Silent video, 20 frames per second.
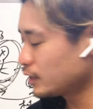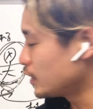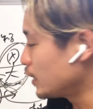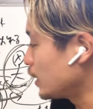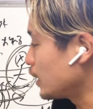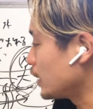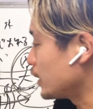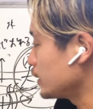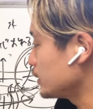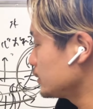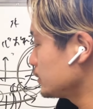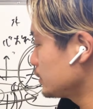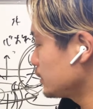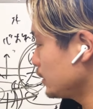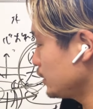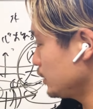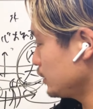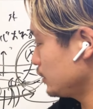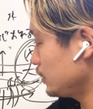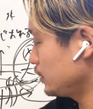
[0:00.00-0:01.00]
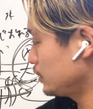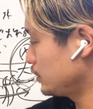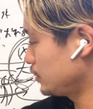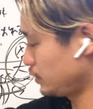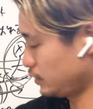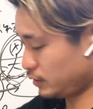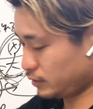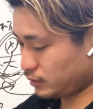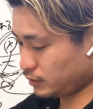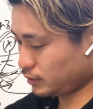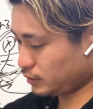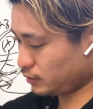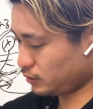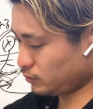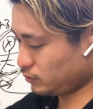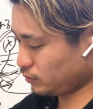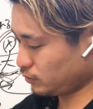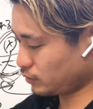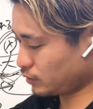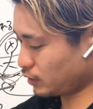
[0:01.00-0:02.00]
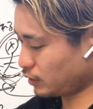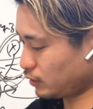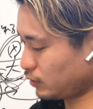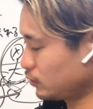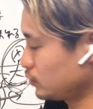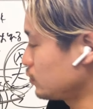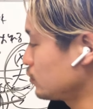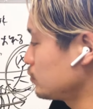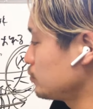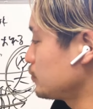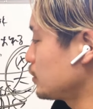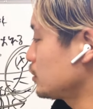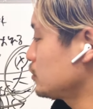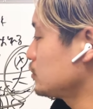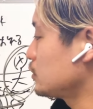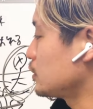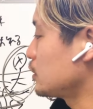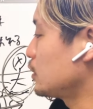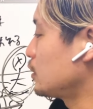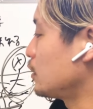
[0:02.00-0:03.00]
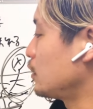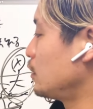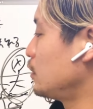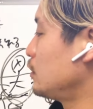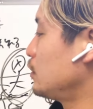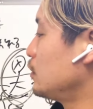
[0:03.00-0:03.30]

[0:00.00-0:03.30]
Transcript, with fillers: はい。で、2のか、丸2か。